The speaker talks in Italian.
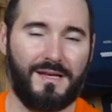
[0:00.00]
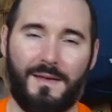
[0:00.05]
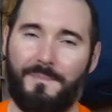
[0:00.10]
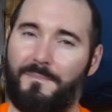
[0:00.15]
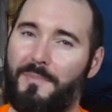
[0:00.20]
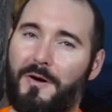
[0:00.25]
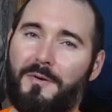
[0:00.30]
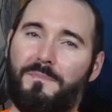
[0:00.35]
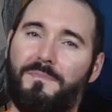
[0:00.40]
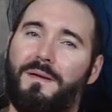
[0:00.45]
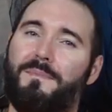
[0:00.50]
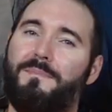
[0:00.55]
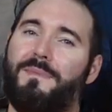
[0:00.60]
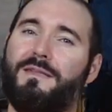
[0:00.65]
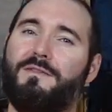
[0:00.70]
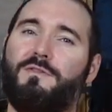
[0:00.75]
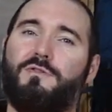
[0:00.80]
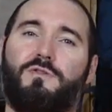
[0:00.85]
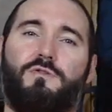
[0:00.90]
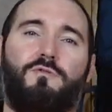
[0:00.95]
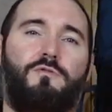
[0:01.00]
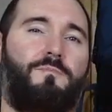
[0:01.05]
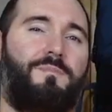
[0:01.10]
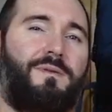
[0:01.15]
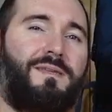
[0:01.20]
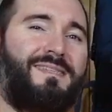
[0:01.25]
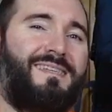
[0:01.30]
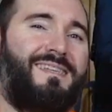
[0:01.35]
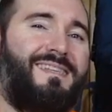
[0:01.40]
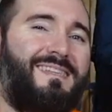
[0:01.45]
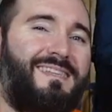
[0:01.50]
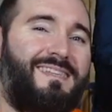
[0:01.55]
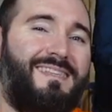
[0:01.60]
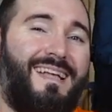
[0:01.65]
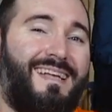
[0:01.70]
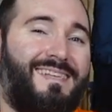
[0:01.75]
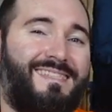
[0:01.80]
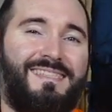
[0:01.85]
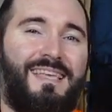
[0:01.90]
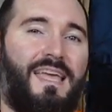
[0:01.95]
Le bombe a mano sono
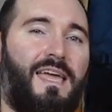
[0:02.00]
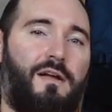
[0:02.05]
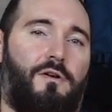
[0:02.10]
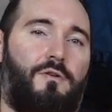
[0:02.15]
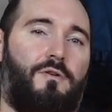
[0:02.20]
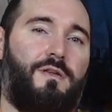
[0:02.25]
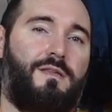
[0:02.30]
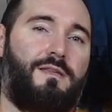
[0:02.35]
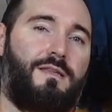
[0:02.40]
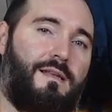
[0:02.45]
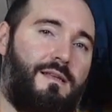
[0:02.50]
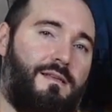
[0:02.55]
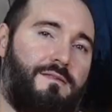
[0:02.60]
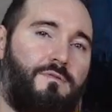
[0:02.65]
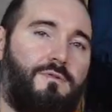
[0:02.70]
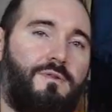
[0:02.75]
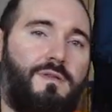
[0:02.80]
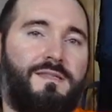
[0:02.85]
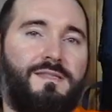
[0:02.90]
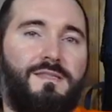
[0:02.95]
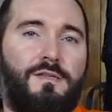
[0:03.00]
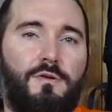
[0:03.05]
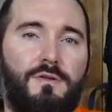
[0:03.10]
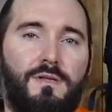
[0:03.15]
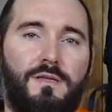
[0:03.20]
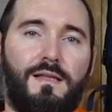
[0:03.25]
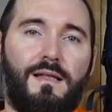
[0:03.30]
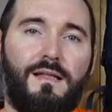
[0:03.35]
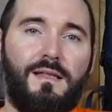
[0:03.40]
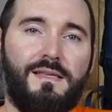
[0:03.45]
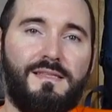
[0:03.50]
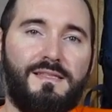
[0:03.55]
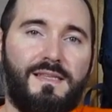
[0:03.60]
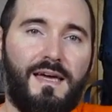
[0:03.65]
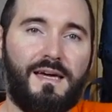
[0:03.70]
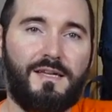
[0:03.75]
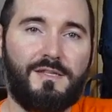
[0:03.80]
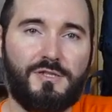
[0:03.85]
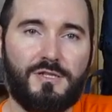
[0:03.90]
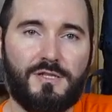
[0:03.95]
presenti da secoli nelle dotazioni degli
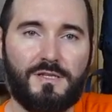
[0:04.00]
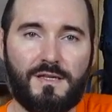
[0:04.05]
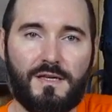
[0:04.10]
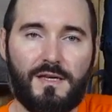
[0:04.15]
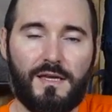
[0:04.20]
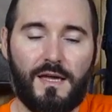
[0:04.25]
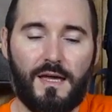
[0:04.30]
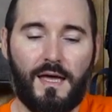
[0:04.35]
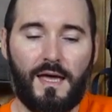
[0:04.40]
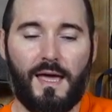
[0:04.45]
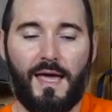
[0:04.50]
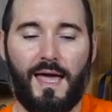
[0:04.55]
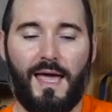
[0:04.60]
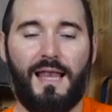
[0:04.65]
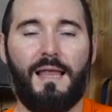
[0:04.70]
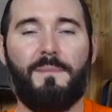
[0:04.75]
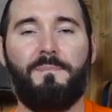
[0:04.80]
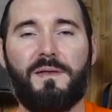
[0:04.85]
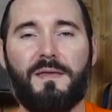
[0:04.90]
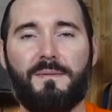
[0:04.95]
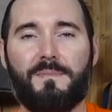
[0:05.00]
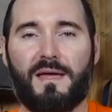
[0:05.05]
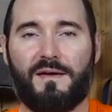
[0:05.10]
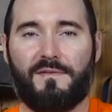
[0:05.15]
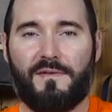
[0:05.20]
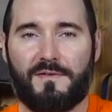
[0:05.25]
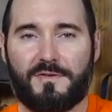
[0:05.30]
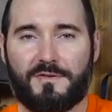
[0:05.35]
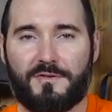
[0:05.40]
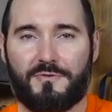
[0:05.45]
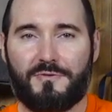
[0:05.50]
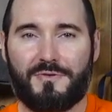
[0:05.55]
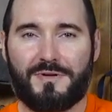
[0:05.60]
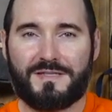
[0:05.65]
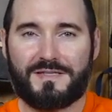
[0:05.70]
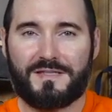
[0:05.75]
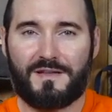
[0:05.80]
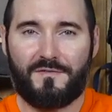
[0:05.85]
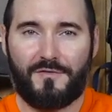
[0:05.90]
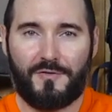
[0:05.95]
eserciti e le prime avevano
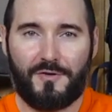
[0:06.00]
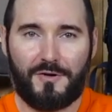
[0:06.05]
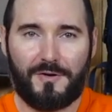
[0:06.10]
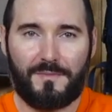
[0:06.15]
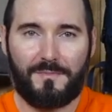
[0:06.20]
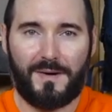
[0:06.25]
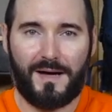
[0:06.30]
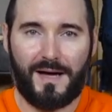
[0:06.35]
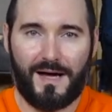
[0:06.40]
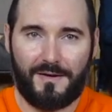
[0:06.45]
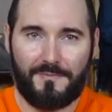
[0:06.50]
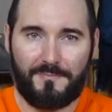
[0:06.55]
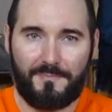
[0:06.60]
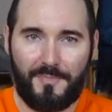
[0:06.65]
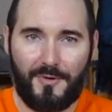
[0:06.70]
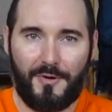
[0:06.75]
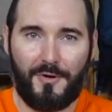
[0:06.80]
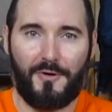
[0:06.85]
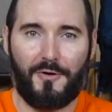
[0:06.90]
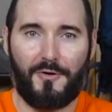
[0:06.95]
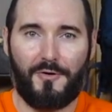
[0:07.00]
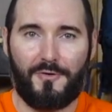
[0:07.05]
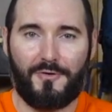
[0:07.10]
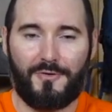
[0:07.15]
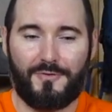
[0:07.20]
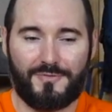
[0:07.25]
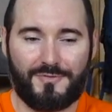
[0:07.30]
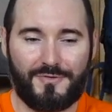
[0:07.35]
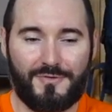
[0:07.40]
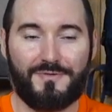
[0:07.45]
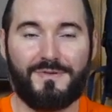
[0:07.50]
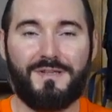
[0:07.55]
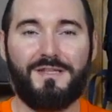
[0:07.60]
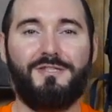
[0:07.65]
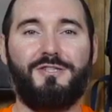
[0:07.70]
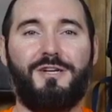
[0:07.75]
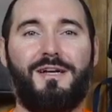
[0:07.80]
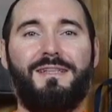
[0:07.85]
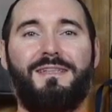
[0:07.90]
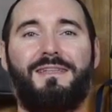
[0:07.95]
questa forma un po'
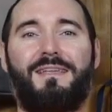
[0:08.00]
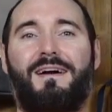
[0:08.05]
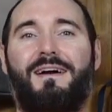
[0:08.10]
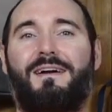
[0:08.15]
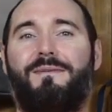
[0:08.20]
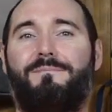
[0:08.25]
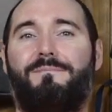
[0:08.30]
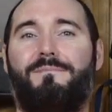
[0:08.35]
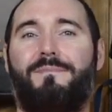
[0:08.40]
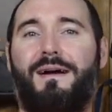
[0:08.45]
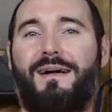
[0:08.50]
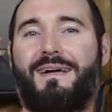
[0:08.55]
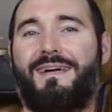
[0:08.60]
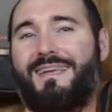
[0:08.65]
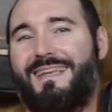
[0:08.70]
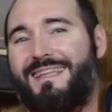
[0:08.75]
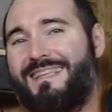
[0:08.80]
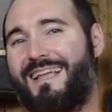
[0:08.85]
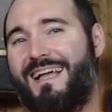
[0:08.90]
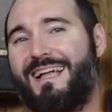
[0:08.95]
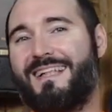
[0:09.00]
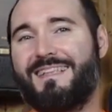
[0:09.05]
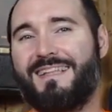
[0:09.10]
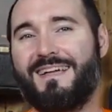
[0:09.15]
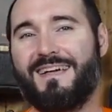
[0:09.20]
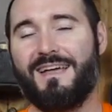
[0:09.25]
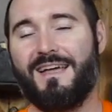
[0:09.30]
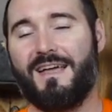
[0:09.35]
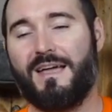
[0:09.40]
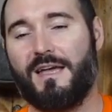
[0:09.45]
tondeggiante a, a granata